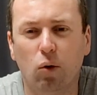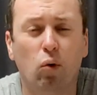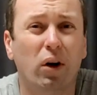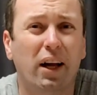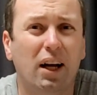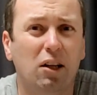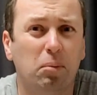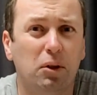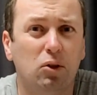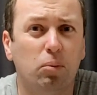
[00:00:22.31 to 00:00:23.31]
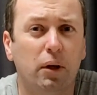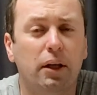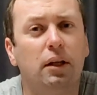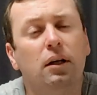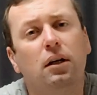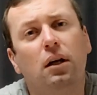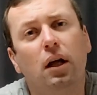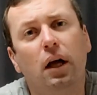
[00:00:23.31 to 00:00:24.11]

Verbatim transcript: о реальных преступлениях.